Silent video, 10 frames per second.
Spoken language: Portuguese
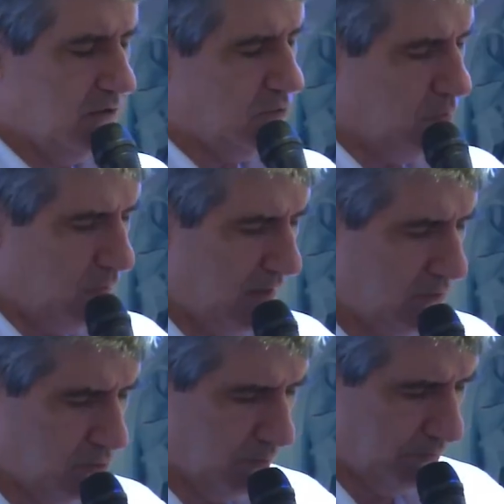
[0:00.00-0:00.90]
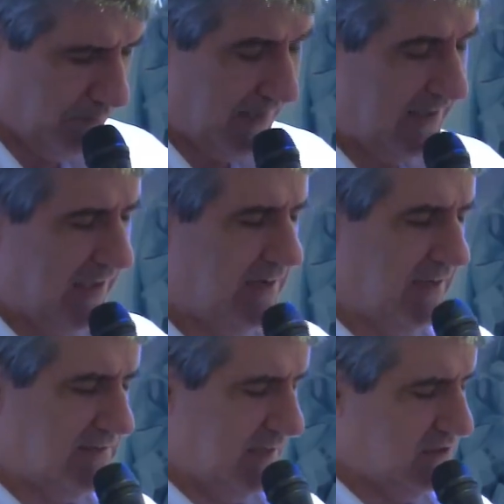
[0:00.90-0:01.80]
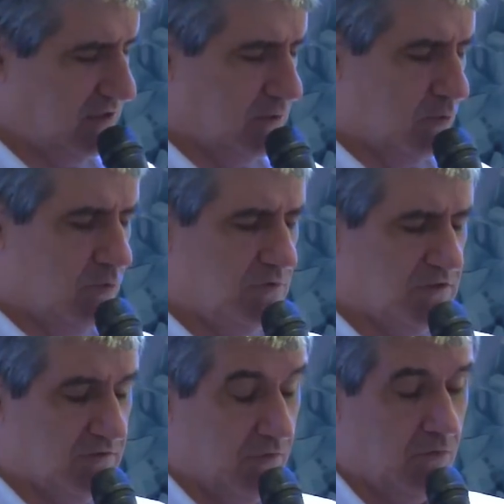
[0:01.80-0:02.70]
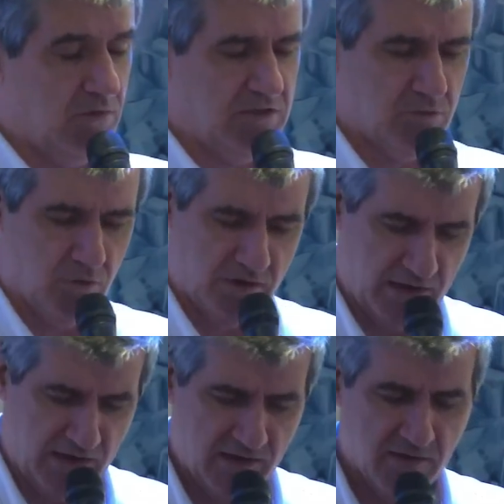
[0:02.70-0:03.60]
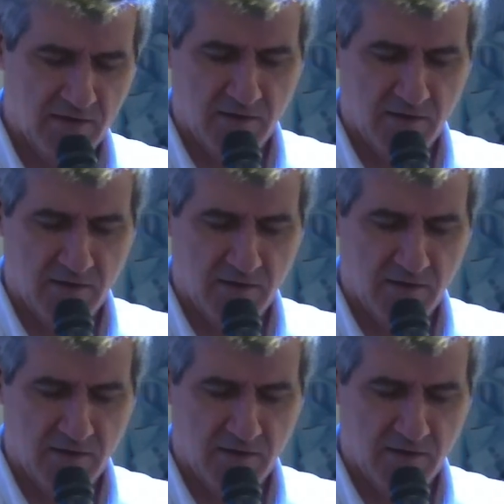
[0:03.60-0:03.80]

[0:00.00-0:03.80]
do quanto pequenas atitudes vão lhe tornar